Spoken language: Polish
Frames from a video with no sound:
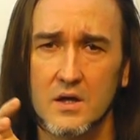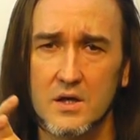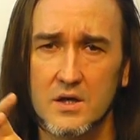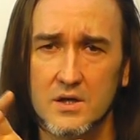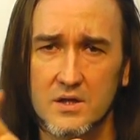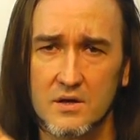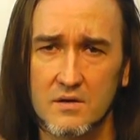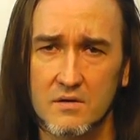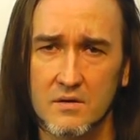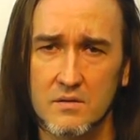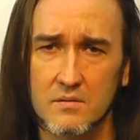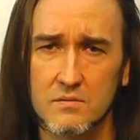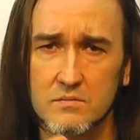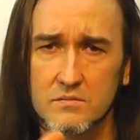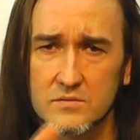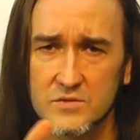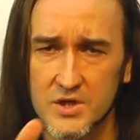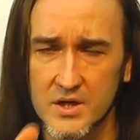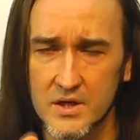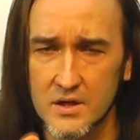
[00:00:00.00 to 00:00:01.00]
I te,
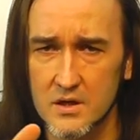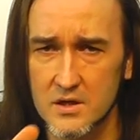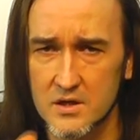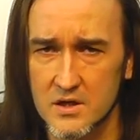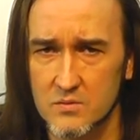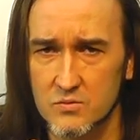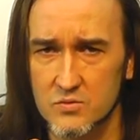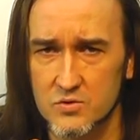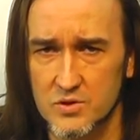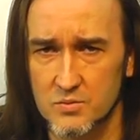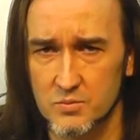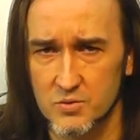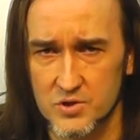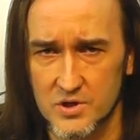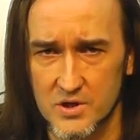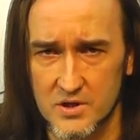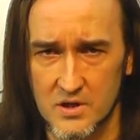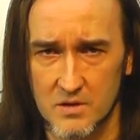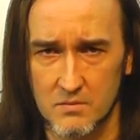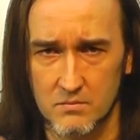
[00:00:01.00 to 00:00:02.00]
dzięki temu, że
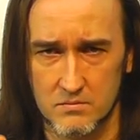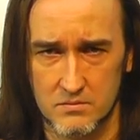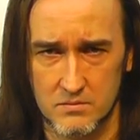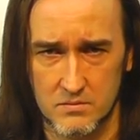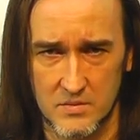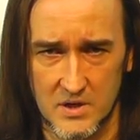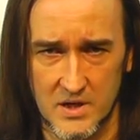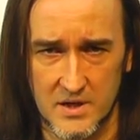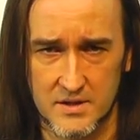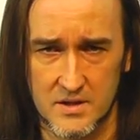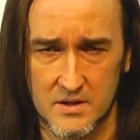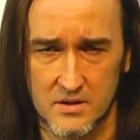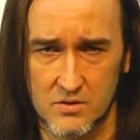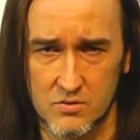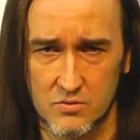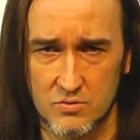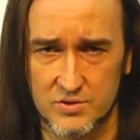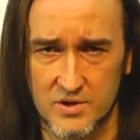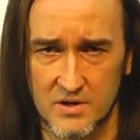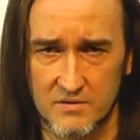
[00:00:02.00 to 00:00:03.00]
posiadam
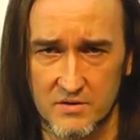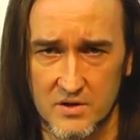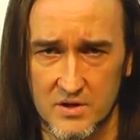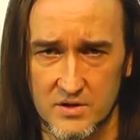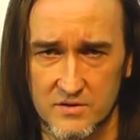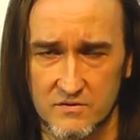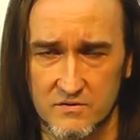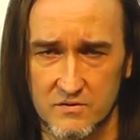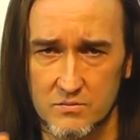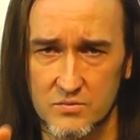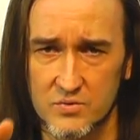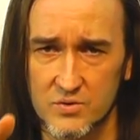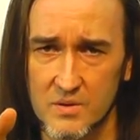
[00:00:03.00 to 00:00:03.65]
latarkę ultrafioletową,